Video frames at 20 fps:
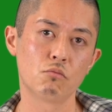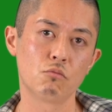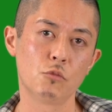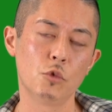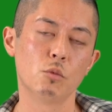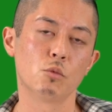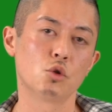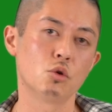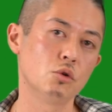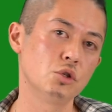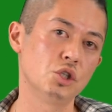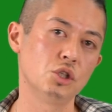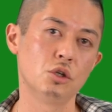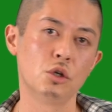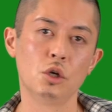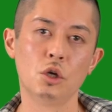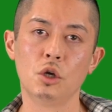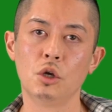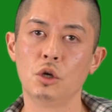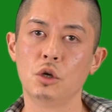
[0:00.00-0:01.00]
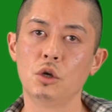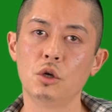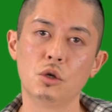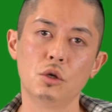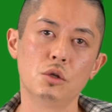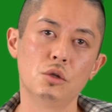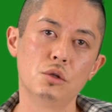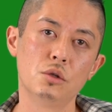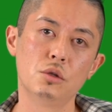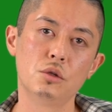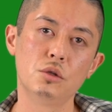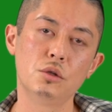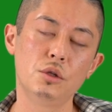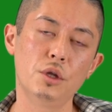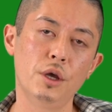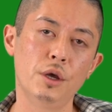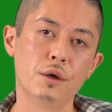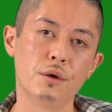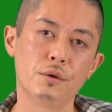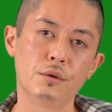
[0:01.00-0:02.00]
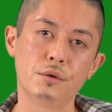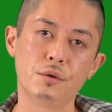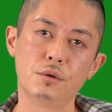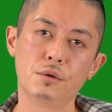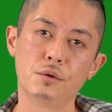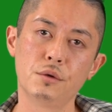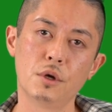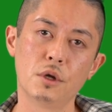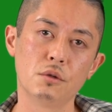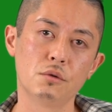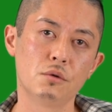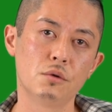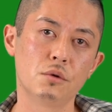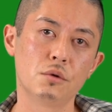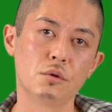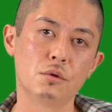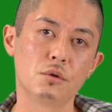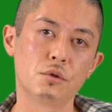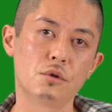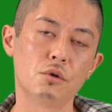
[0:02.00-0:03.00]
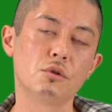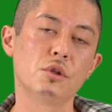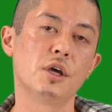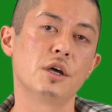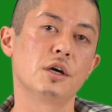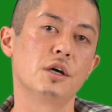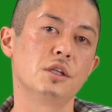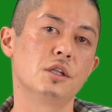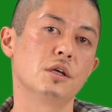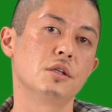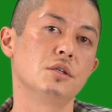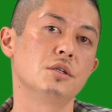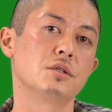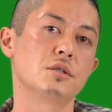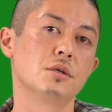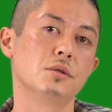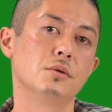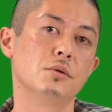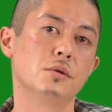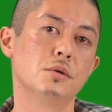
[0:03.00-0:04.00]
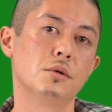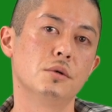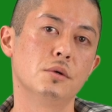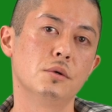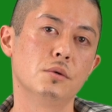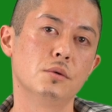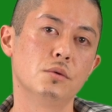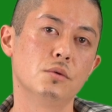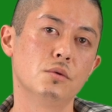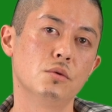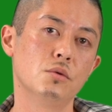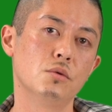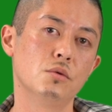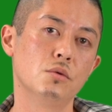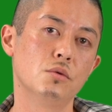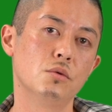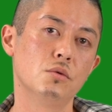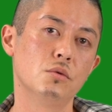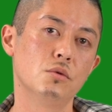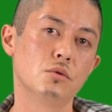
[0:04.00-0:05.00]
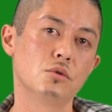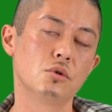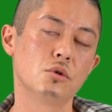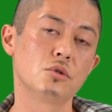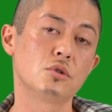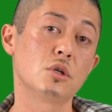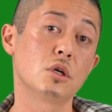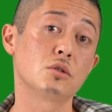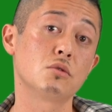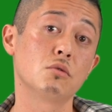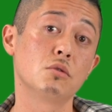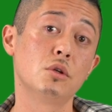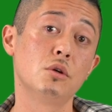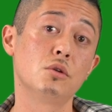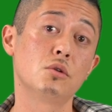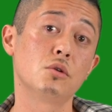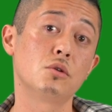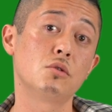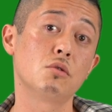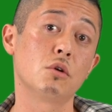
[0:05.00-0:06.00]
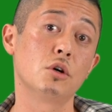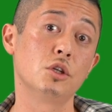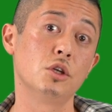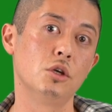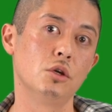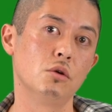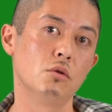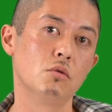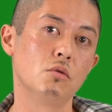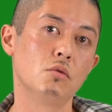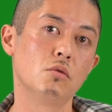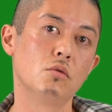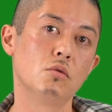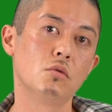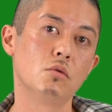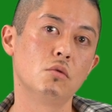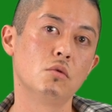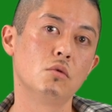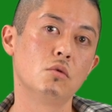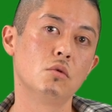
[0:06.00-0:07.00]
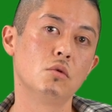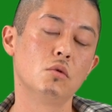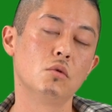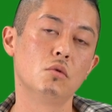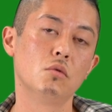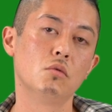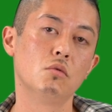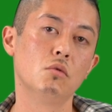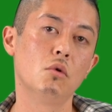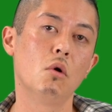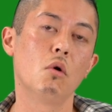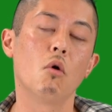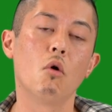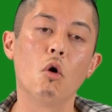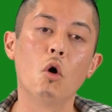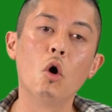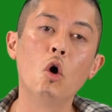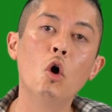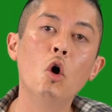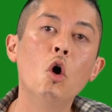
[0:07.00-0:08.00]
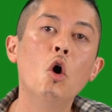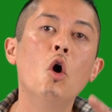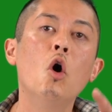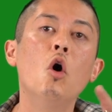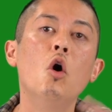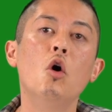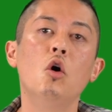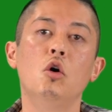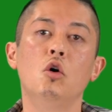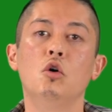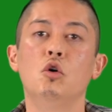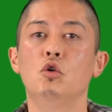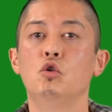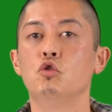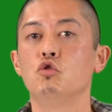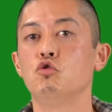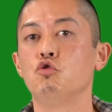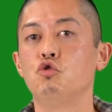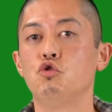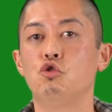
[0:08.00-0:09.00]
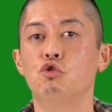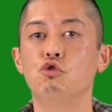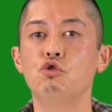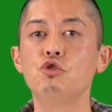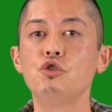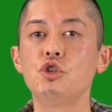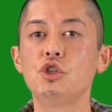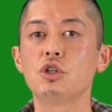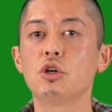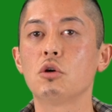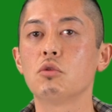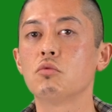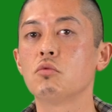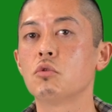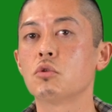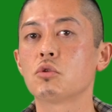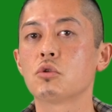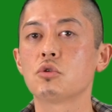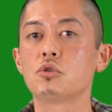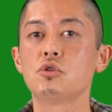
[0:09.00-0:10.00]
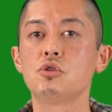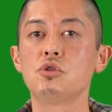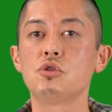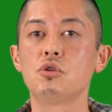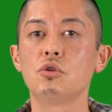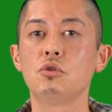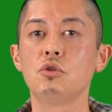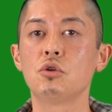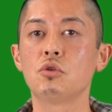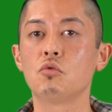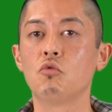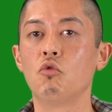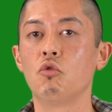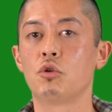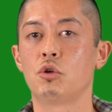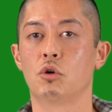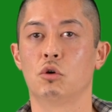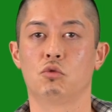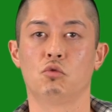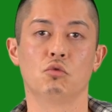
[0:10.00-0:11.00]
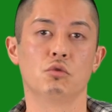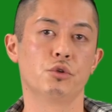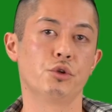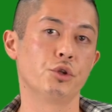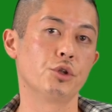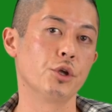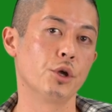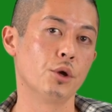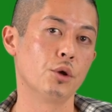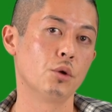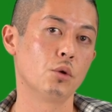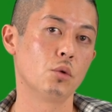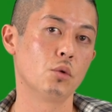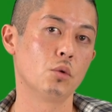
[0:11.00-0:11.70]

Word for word: でも当時、ね、あの、兄弟がいたんですけど、そうして遊んでる時とかに、なんか、十字架の形してる飛行機が飛んでて、